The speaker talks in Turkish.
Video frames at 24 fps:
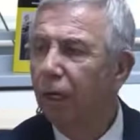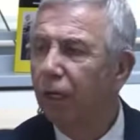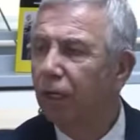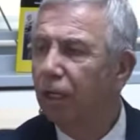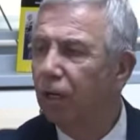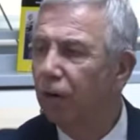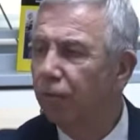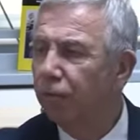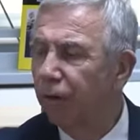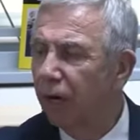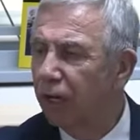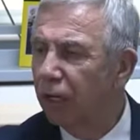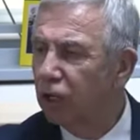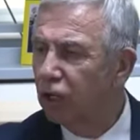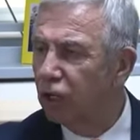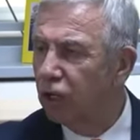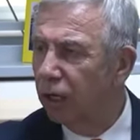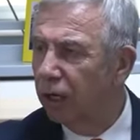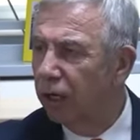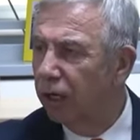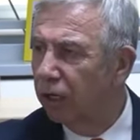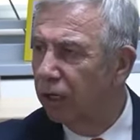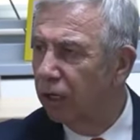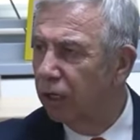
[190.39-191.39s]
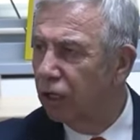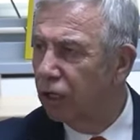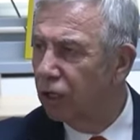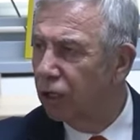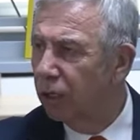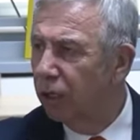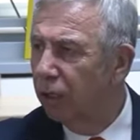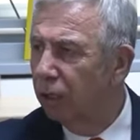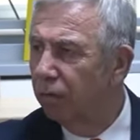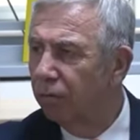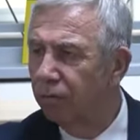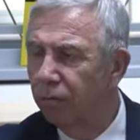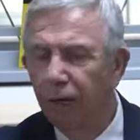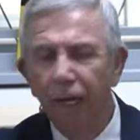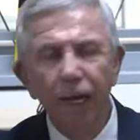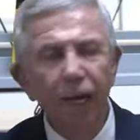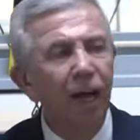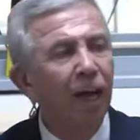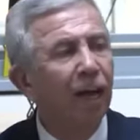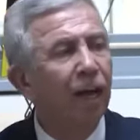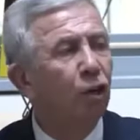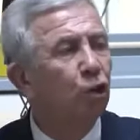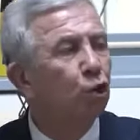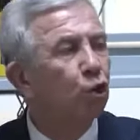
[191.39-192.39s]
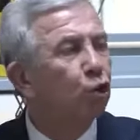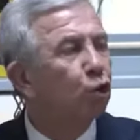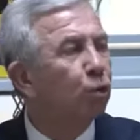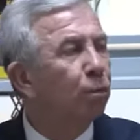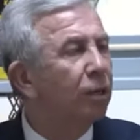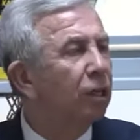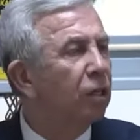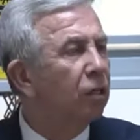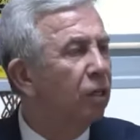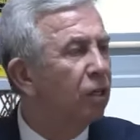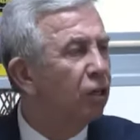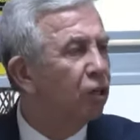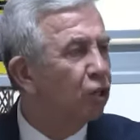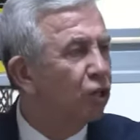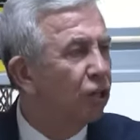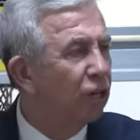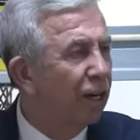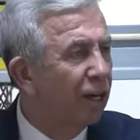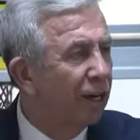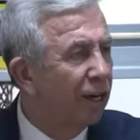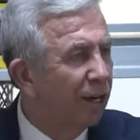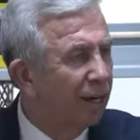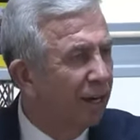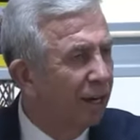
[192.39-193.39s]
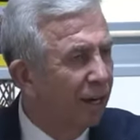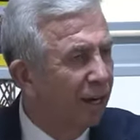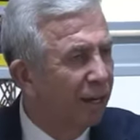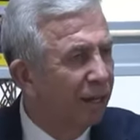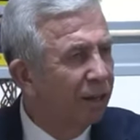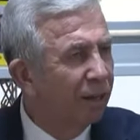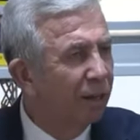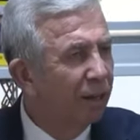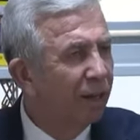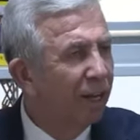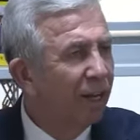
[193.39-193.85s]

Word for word: nifak çıkarıcı veya hükümetin işine yarayan